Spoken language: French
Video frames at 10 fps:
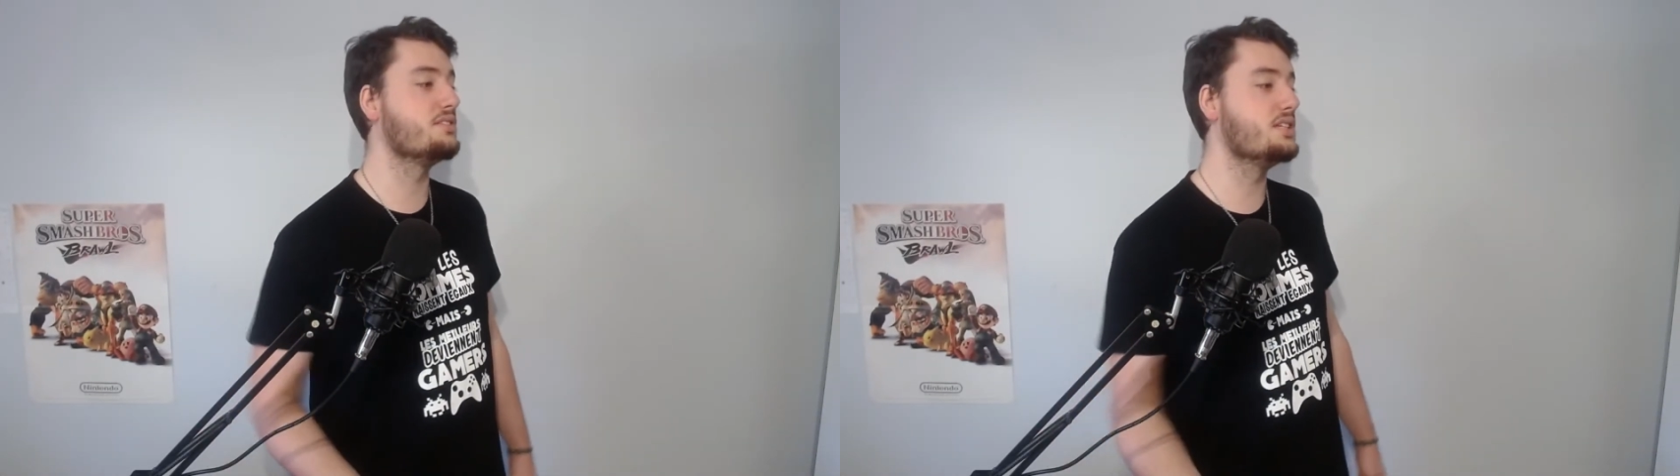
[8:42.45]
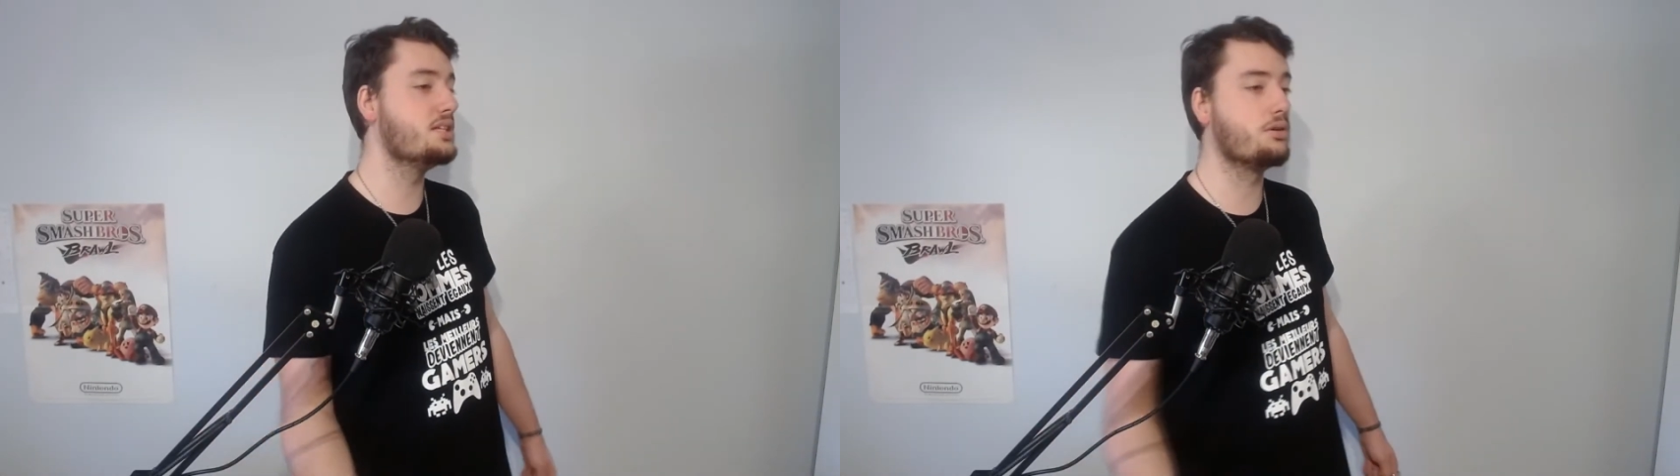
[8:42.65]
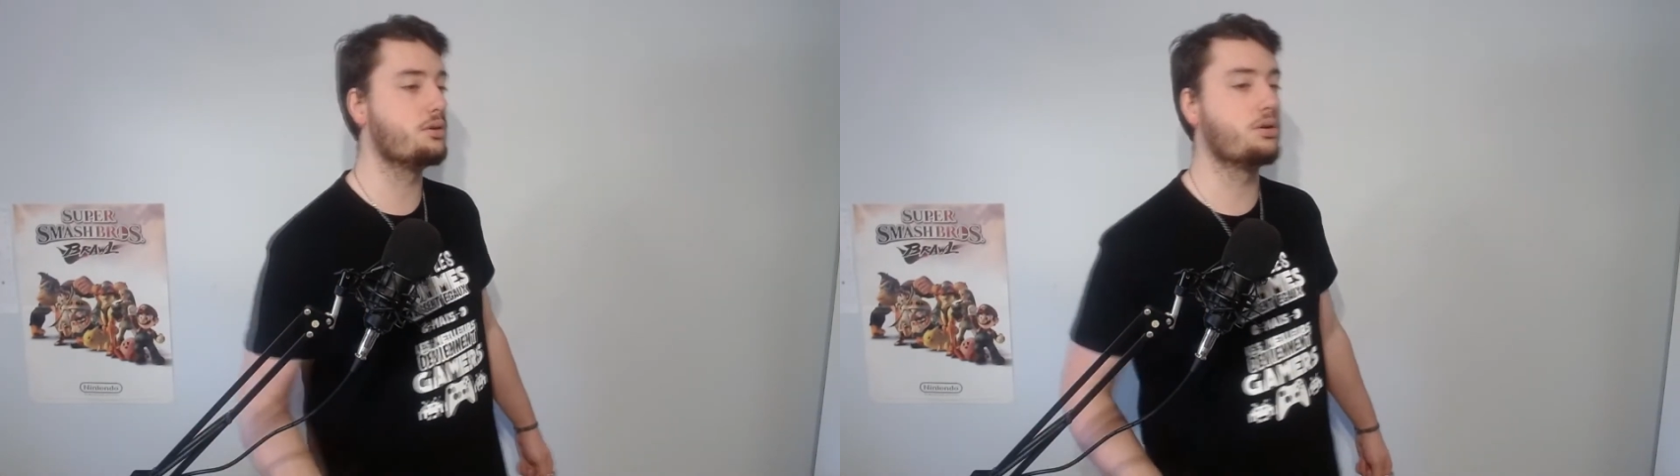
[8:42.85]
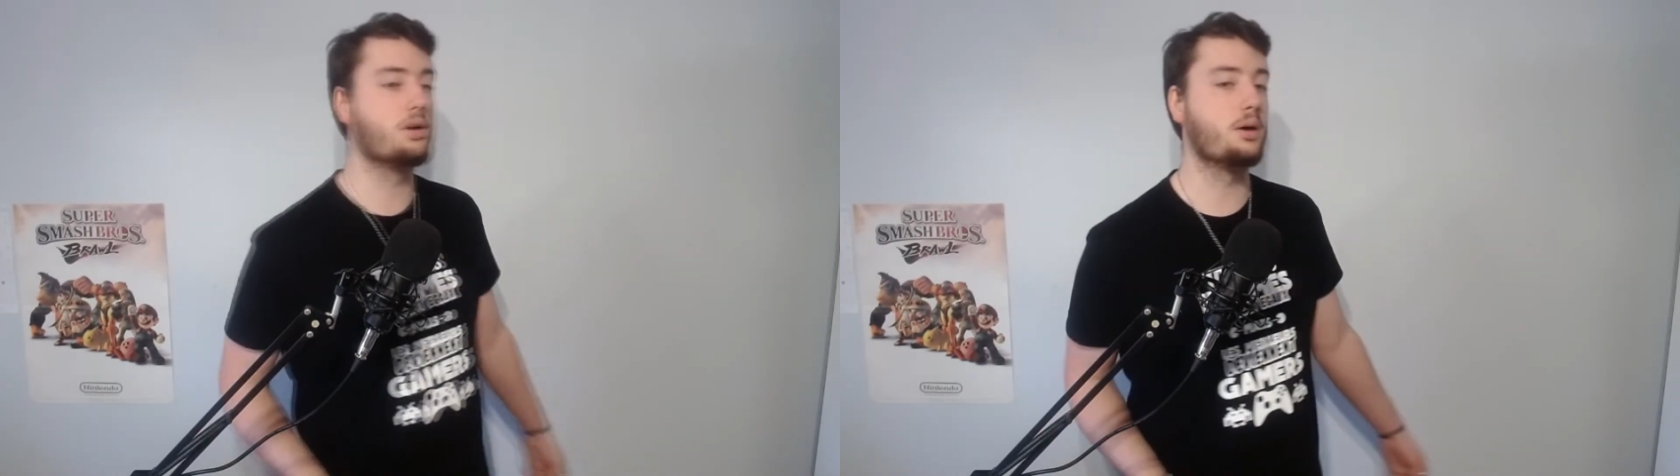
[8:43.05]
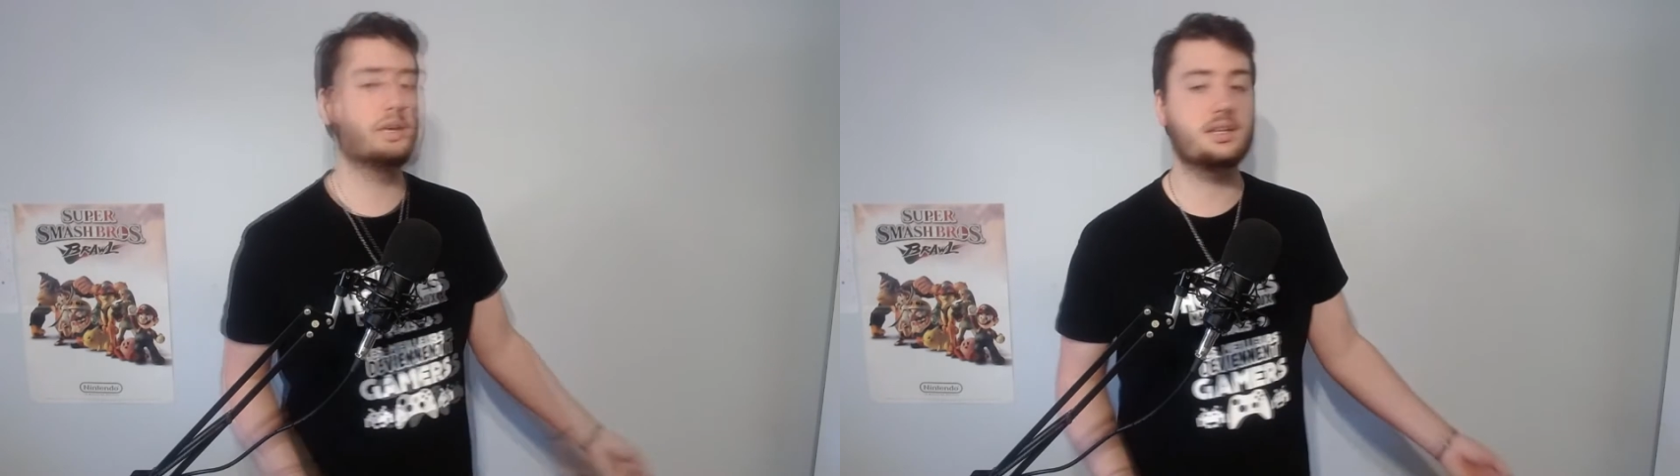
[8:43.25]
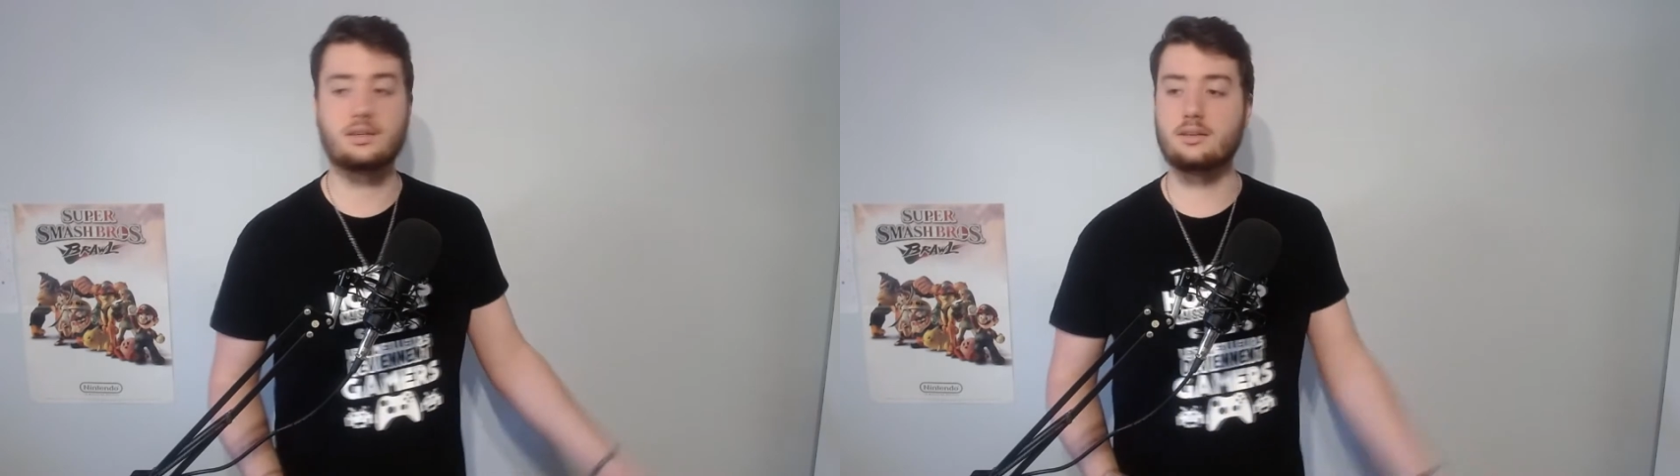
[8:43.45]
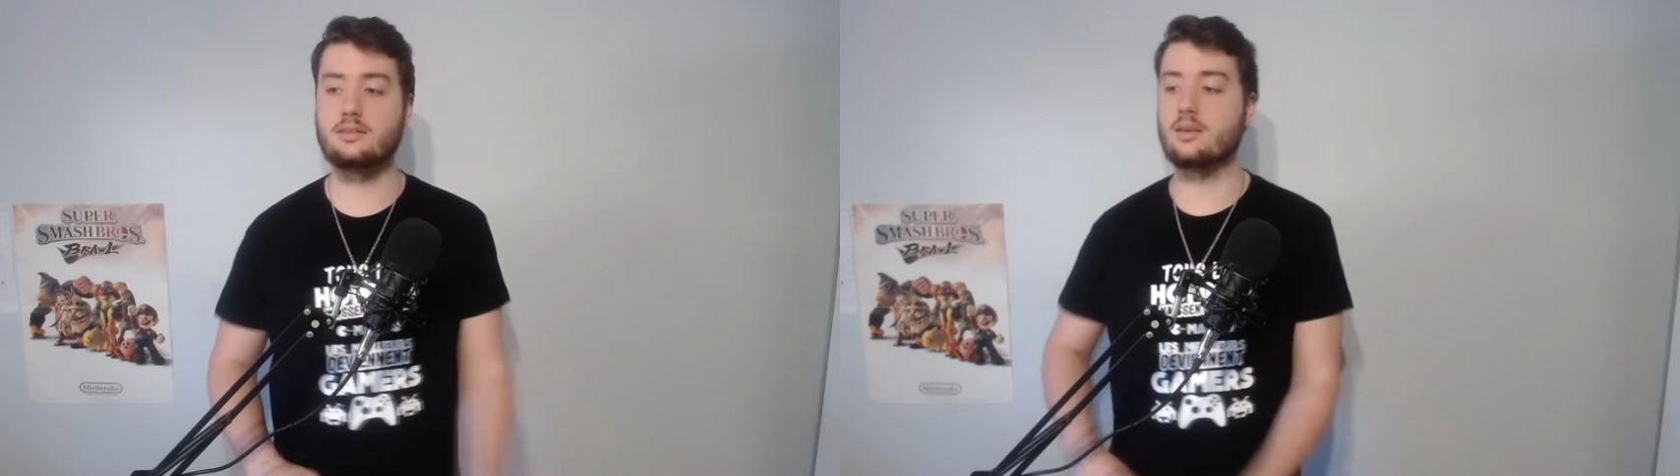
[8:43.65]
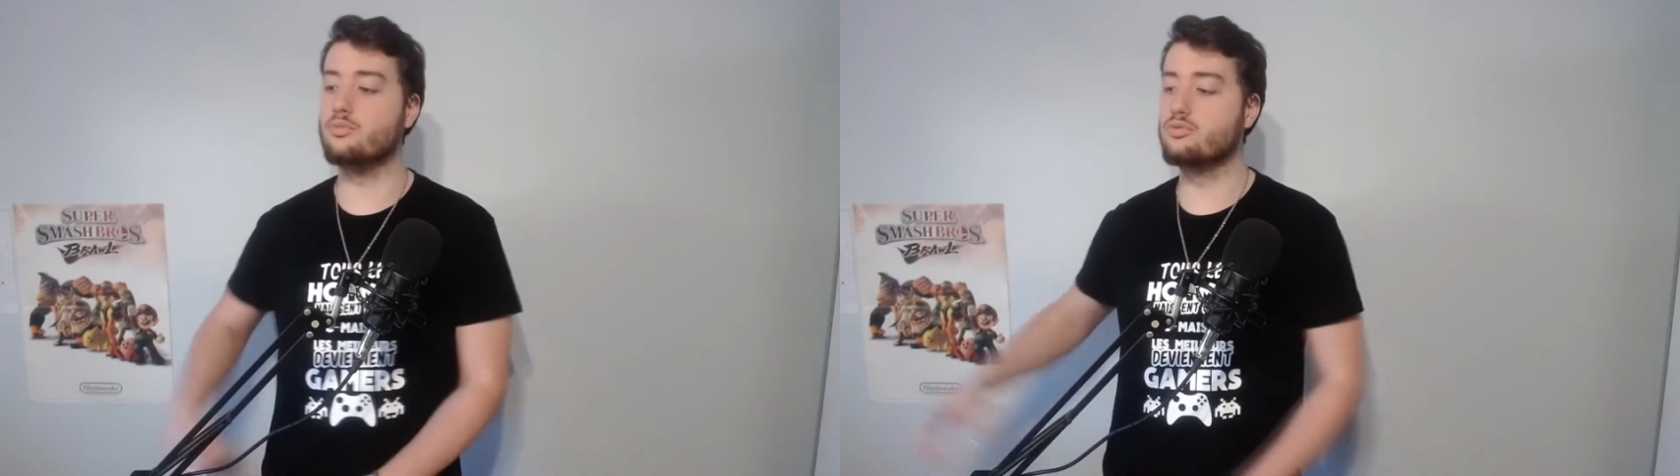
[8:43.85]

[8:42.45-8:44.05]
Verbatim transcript: euh, un mec qui s'amuse